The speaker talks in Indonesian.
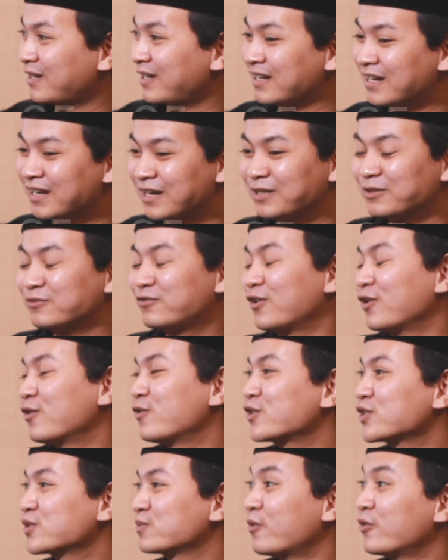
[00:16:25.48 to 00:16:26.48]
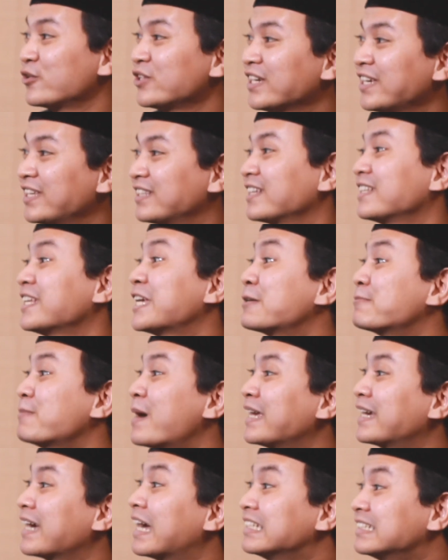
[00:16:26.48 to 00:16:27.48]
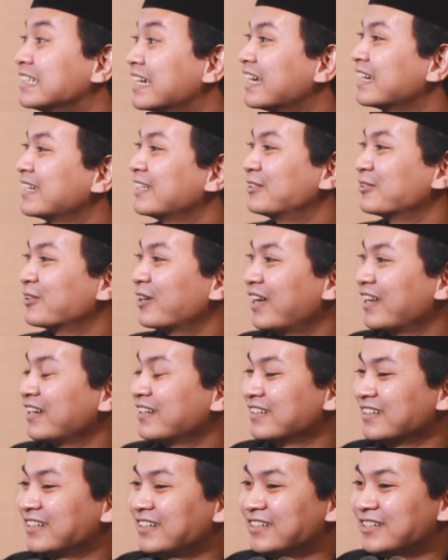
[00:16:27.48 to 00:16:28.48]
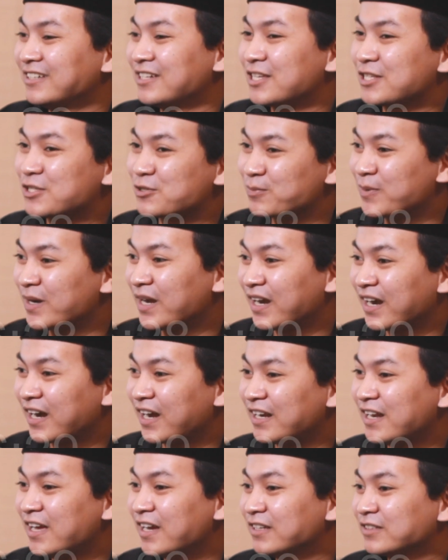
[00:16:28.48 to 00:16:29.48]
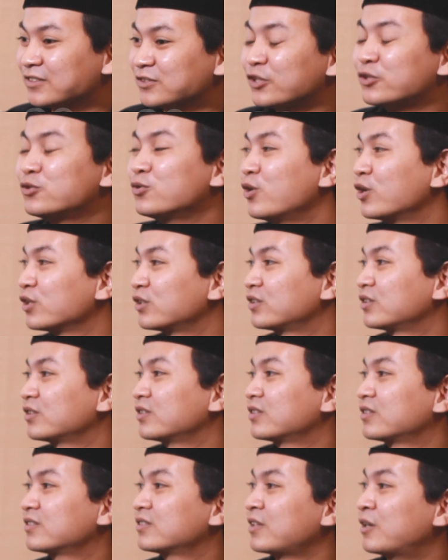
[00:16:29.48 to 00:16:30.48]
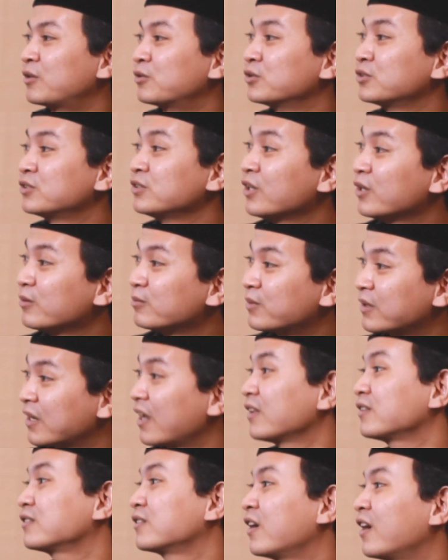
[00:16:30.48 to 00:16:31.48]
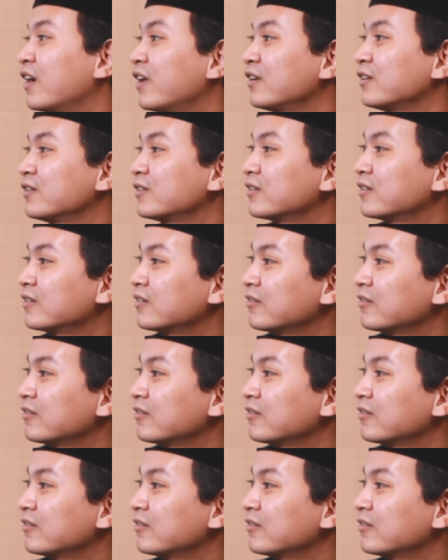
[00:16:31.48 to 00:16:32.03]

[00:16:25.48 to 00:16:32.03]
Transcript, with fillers: kadang kan followers maunya kitanya yang baik aja gitu uh, kan cuma kadang saya juga takutnya berat kan oh, Jadi nanti